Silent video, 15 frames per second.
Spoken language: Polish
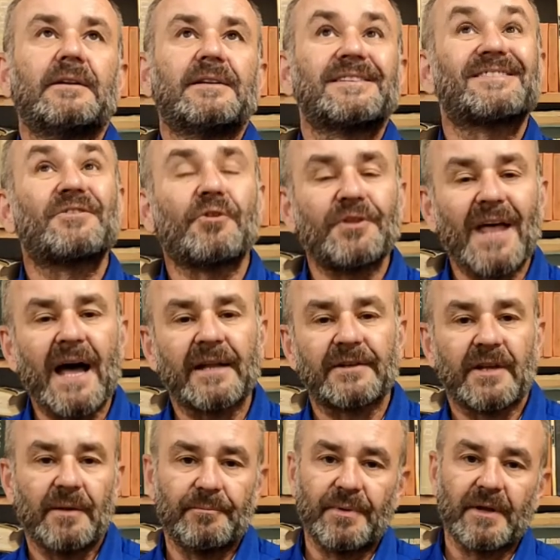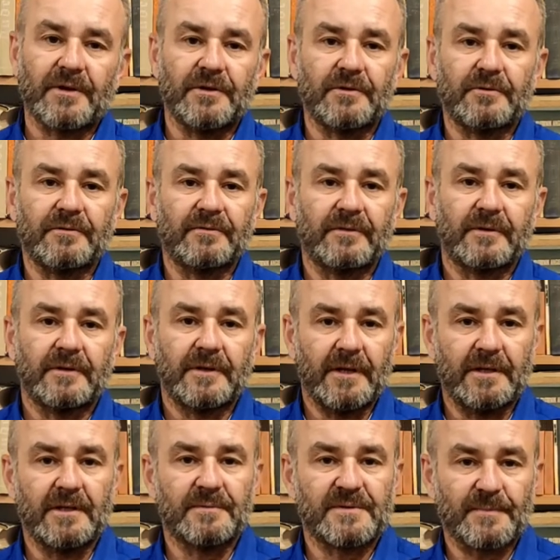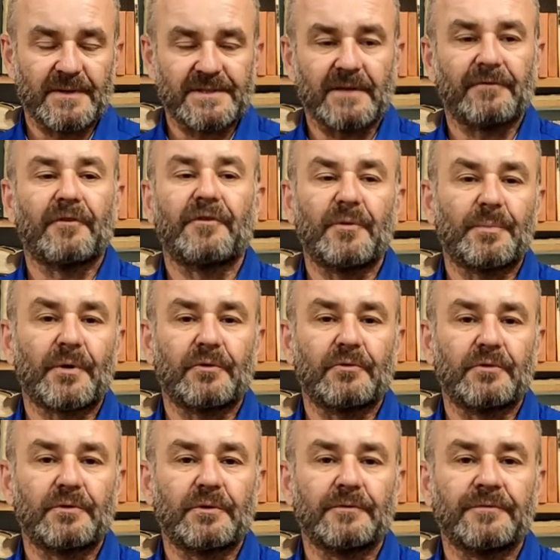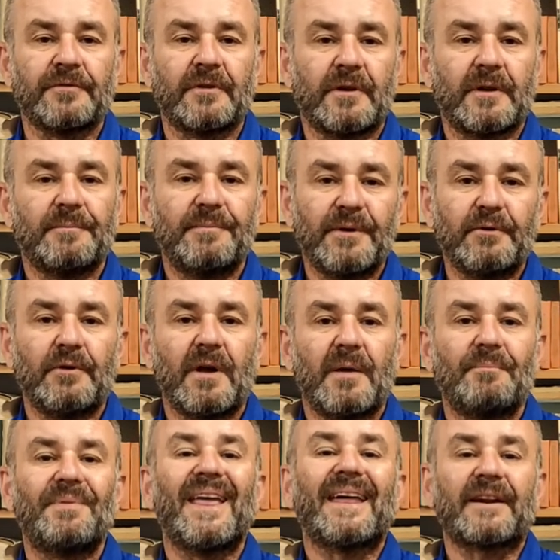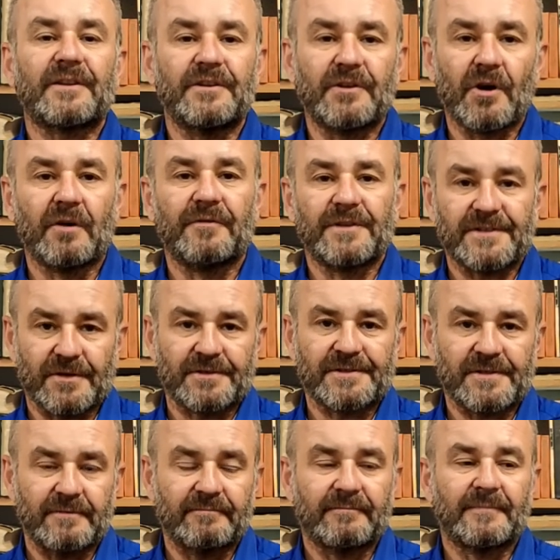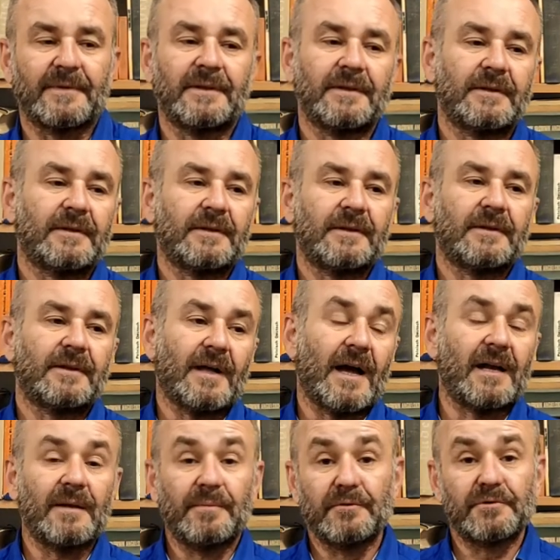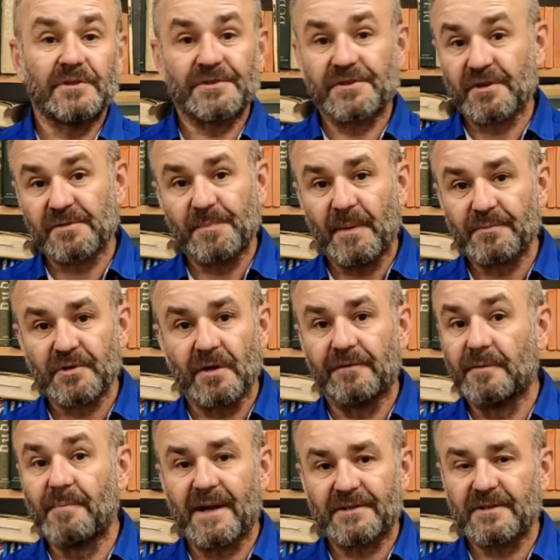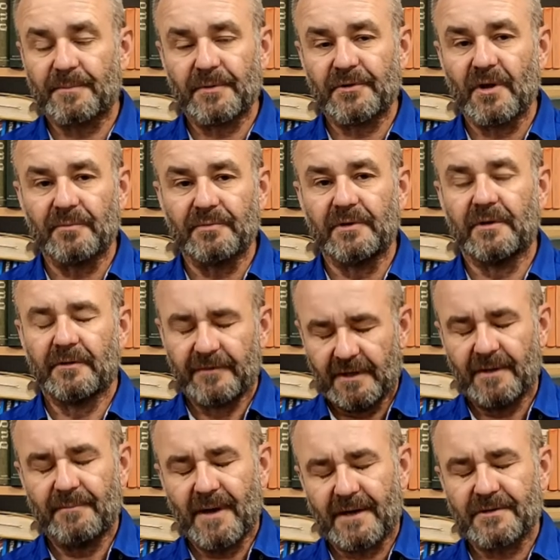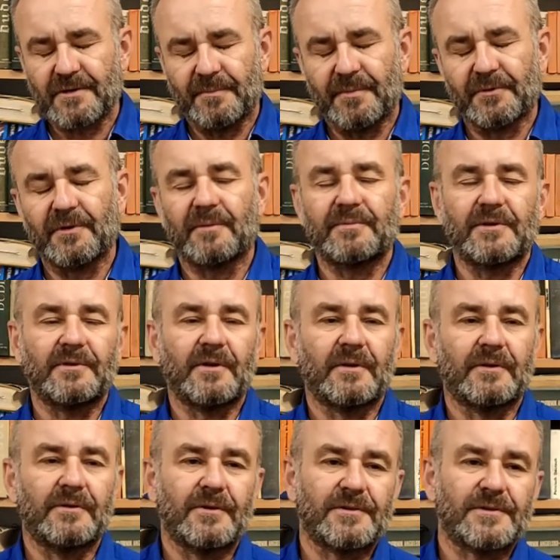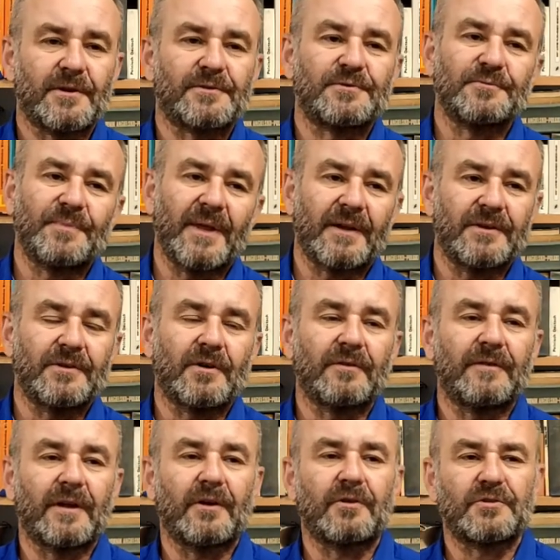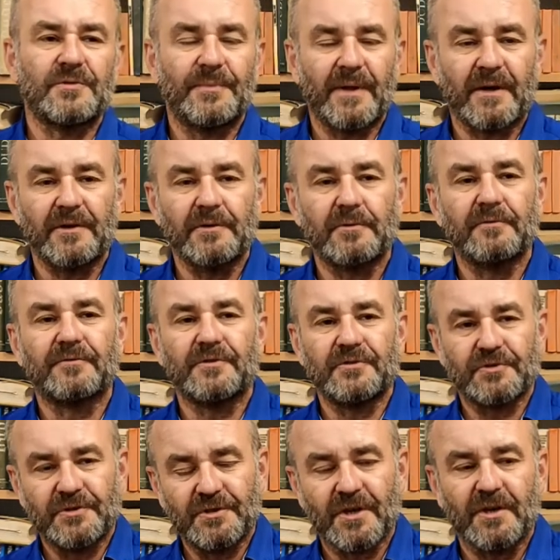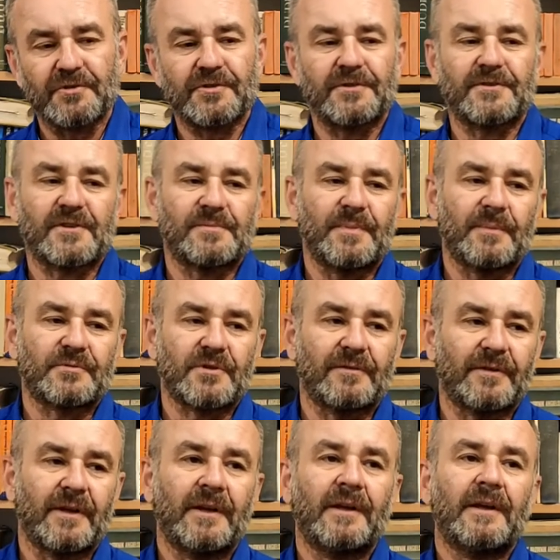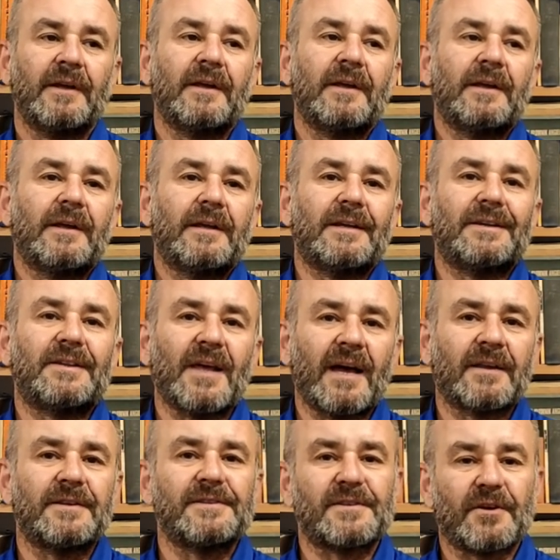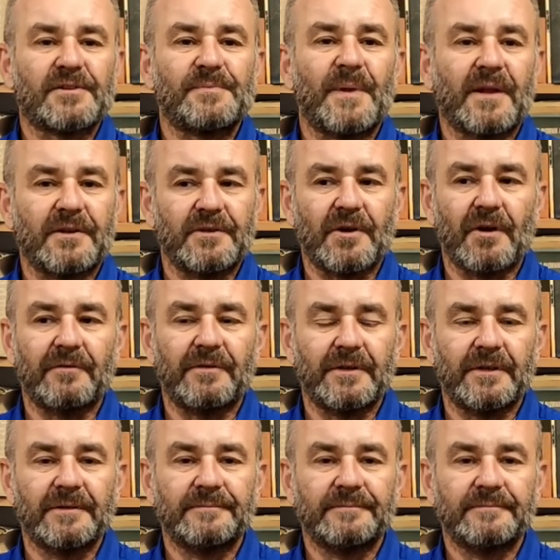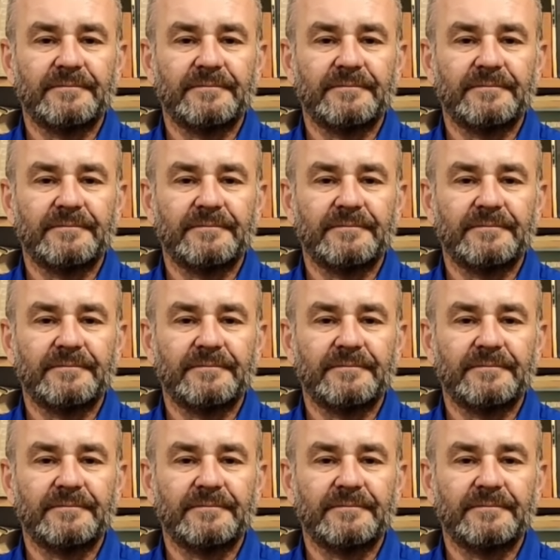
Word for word: z dodatkiem pierników. Jednym z podstawowych produktów był piernikowy sos. Ale był też sos pieprzowy, bardzo podobny, o wiele bardziej podobny do, do sosu piernikowego czy pierników niż dzisiejszy sos pieprzowy. I taki sos piernikowy